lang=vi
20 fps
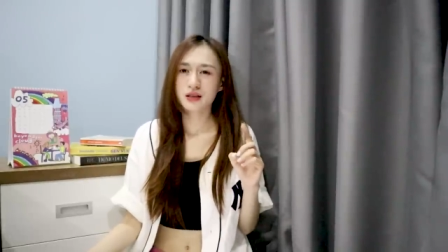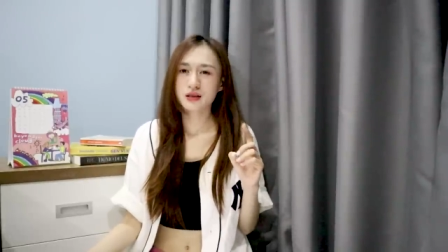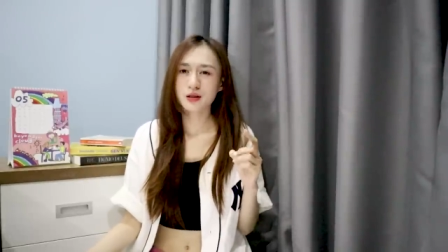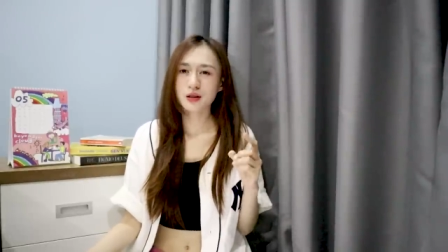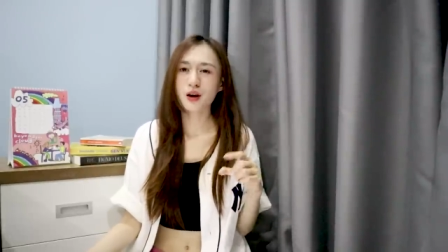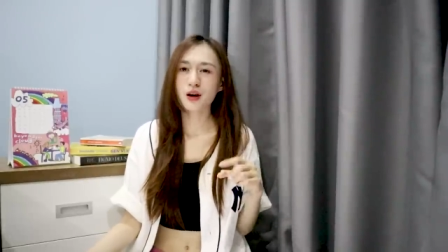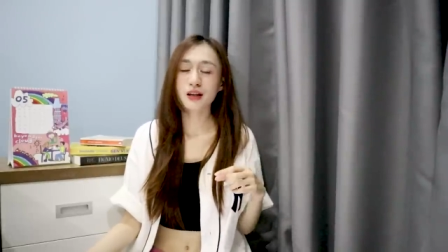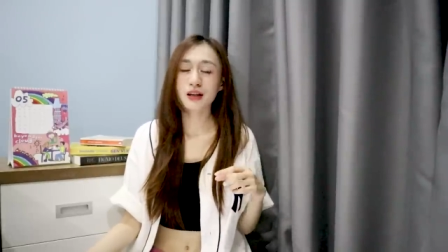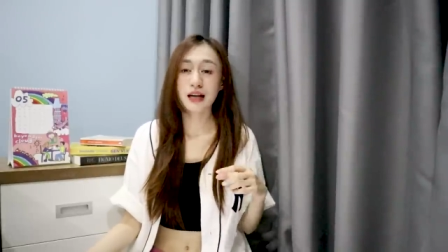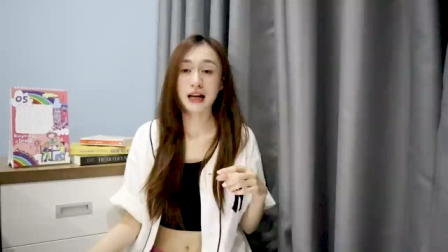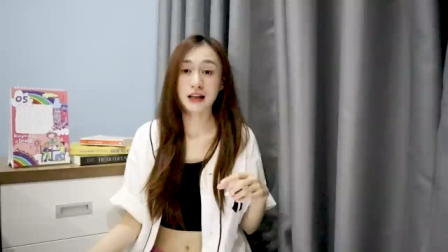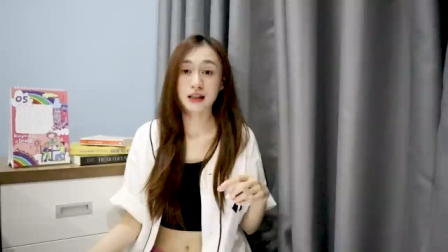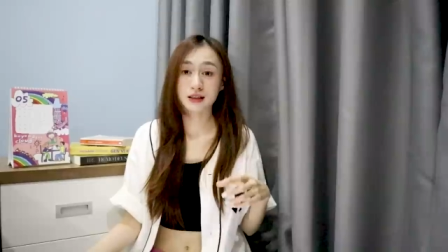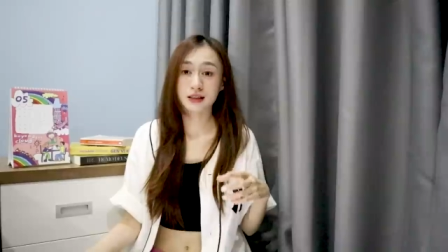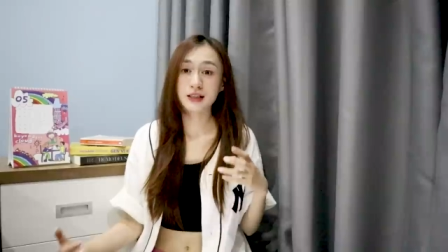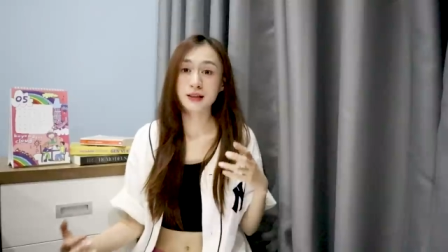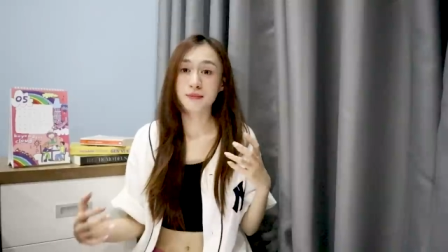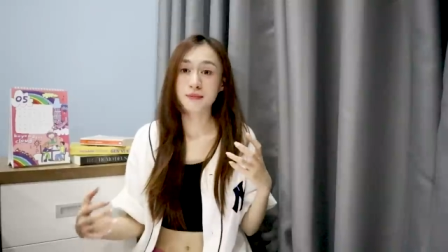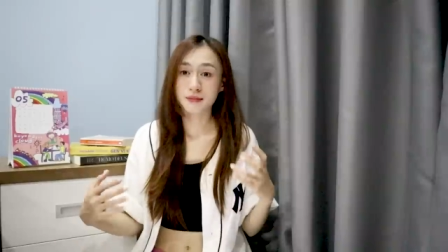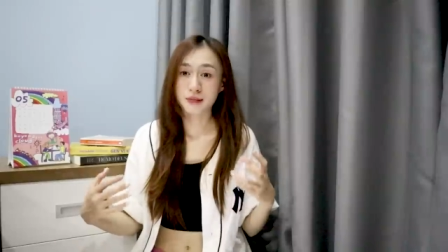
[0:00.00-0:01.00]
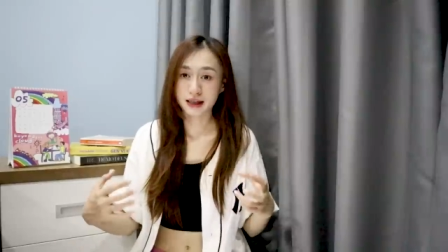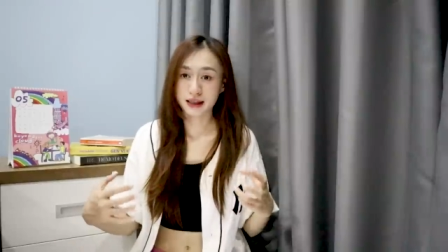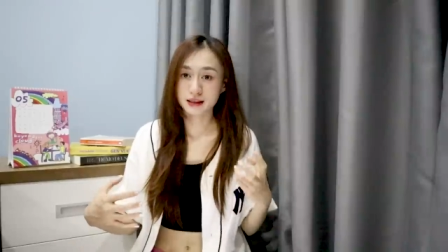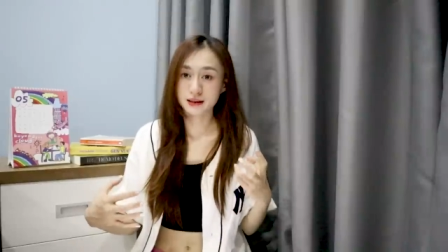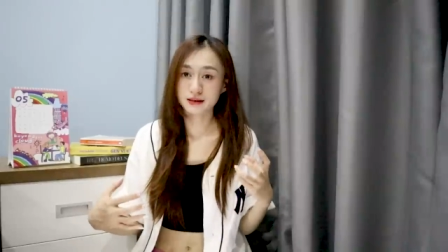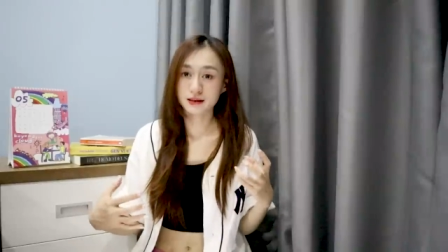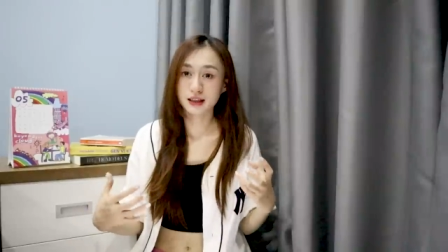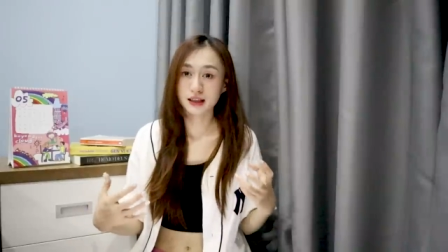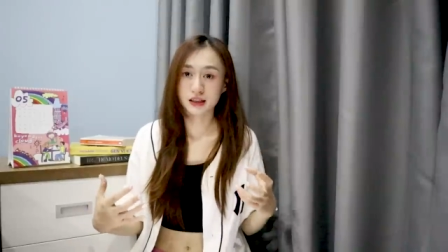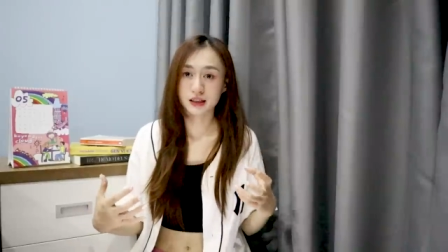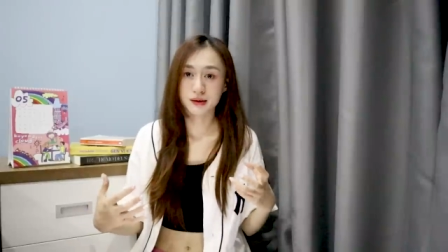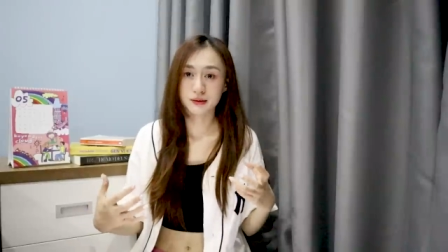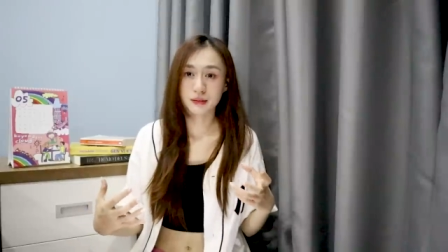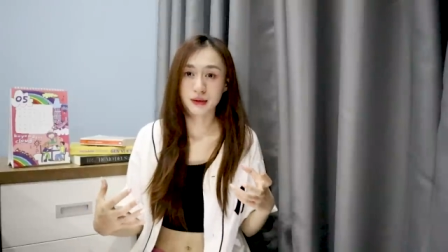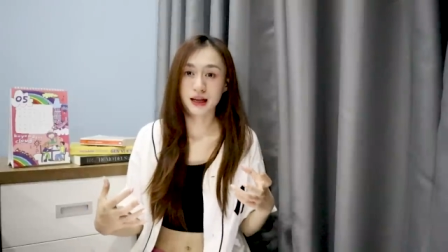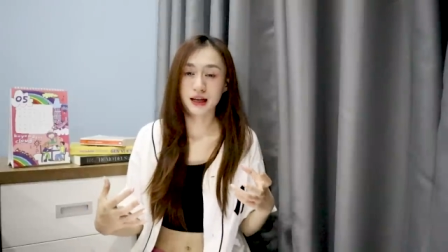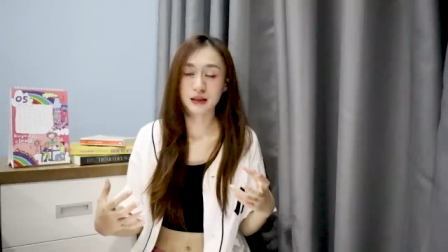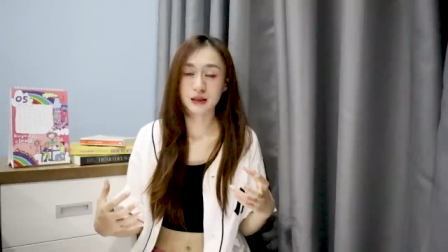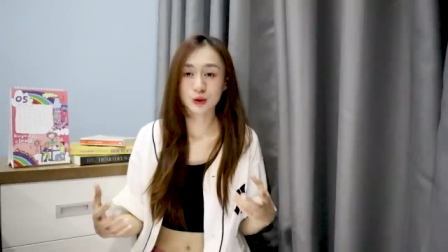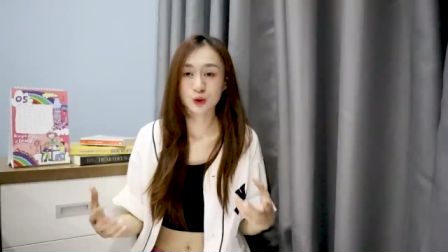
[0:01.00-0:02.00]
nó gọi là điểm mạnh để
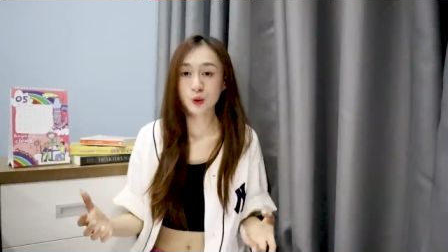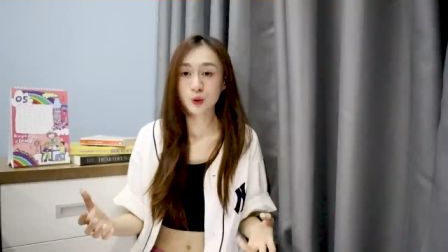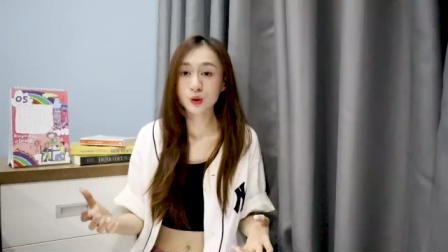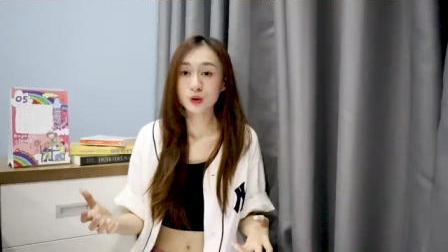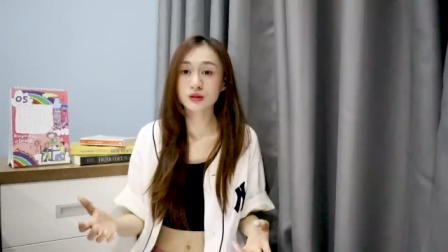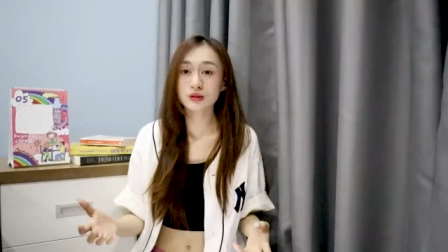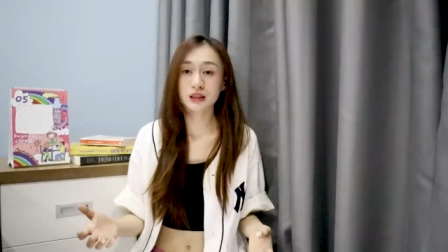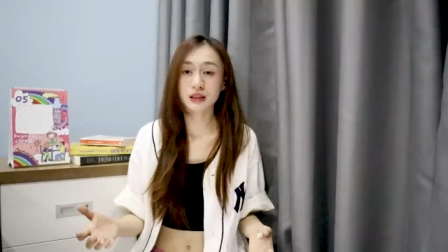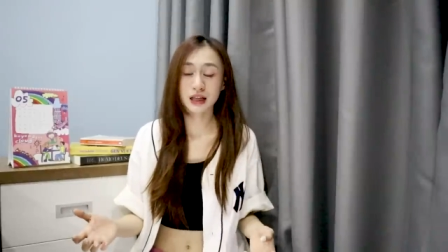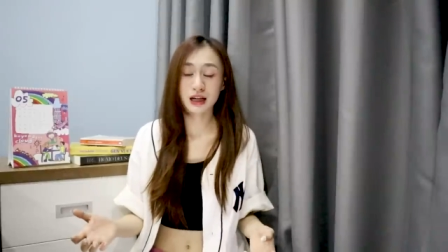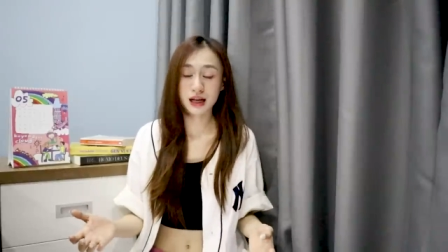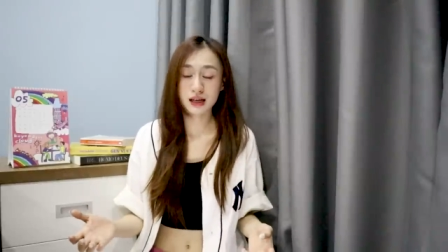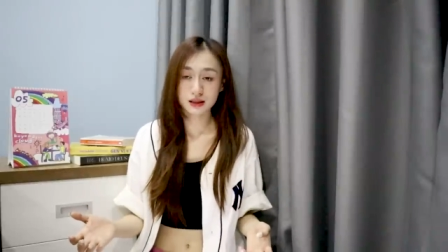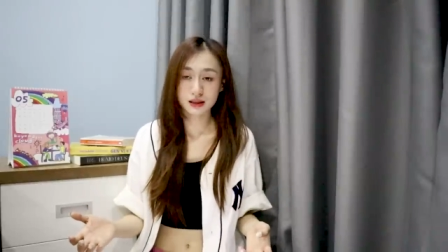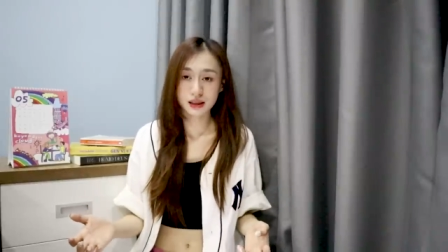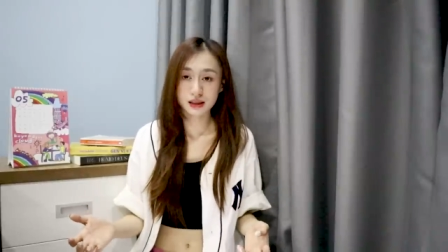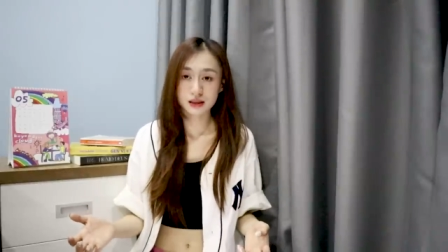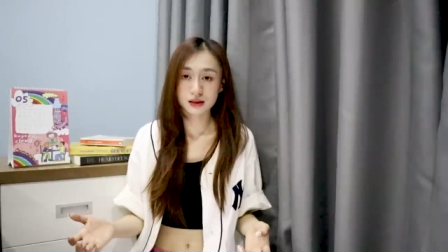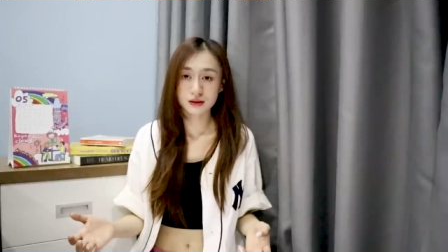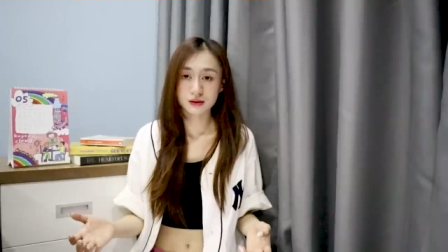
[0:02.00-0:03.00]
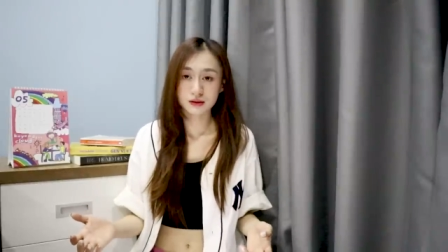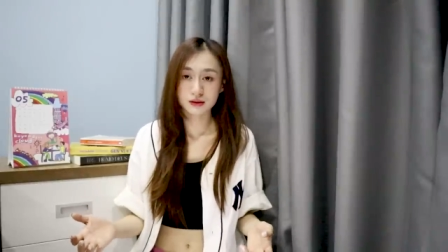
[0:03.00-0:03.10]
mà thu hút người khác đi